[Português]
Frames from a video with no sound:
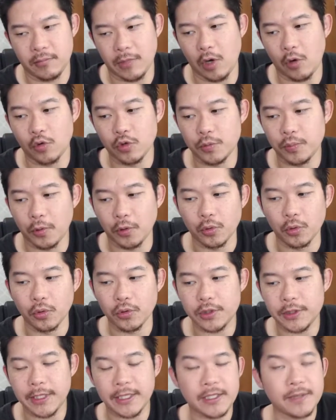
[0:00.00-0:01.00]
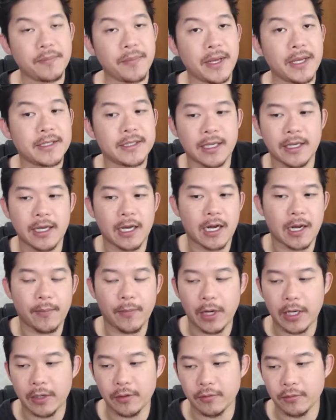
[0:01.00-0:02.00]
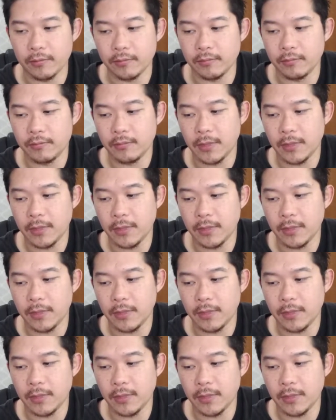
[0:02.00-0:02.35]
alguns produtos nesse mês aí acabaram